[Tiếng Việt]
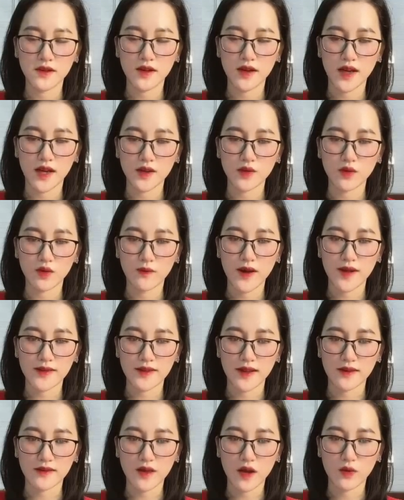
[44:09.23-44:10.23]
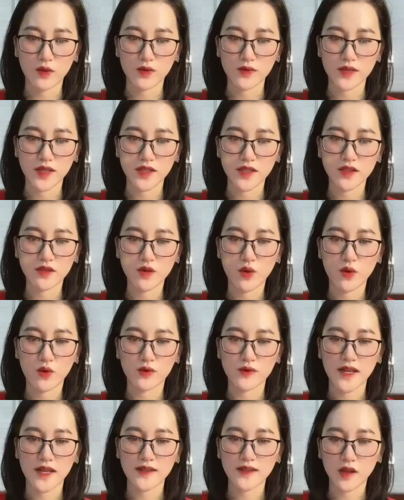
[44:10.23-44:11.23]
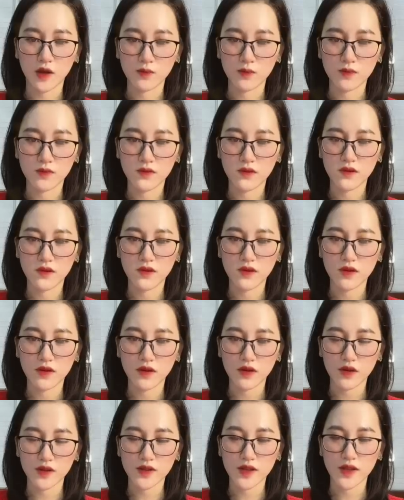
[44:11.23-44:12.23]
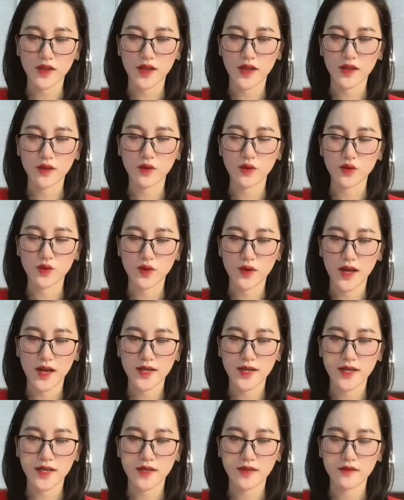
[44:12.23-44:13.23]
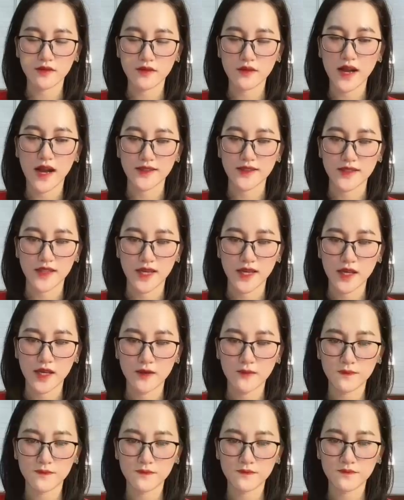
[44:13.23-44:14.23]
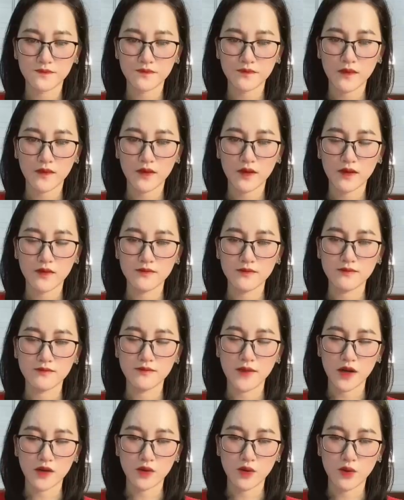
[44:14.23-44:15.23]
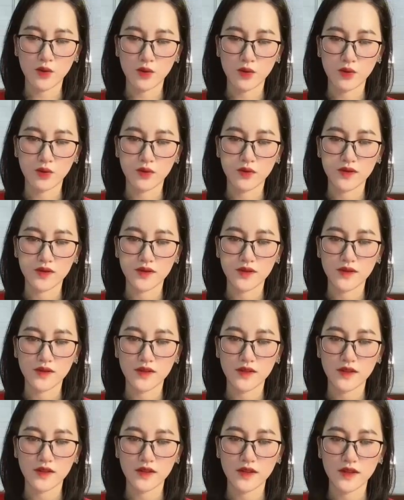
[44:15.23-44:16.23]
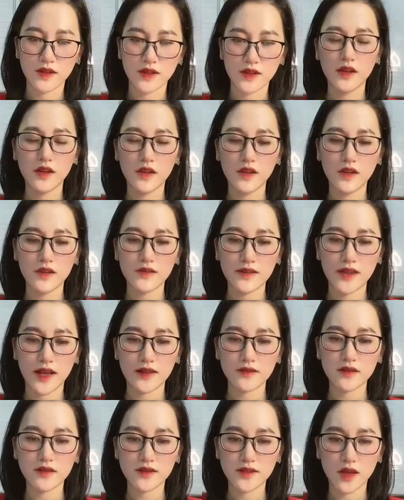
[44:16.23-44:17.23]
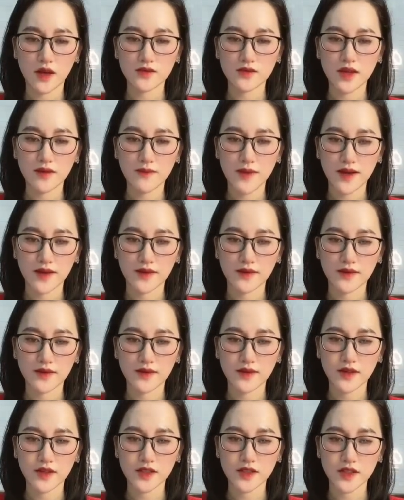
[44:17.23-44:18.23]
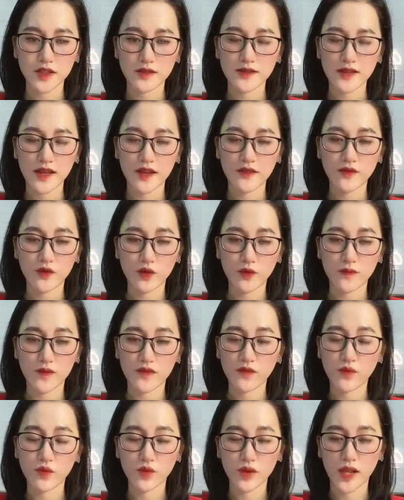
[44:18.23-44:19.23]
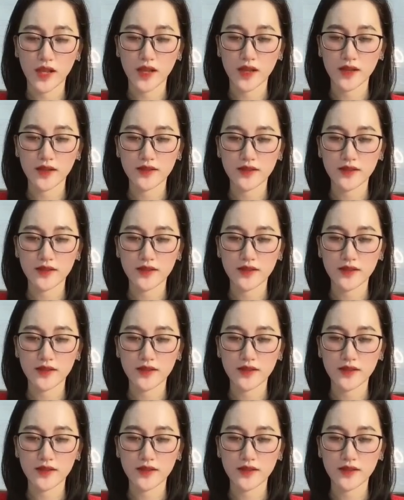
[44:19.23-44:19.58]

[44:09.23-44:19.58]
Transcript: Ăn uống 3 tháng đầu tránh những đồ tanh nồng Có thể ăn đồ chua cay Nhưng hạn chế Mặc đồ Tháng thứ 6 tháng 7 Chân thai phụ bị phù nề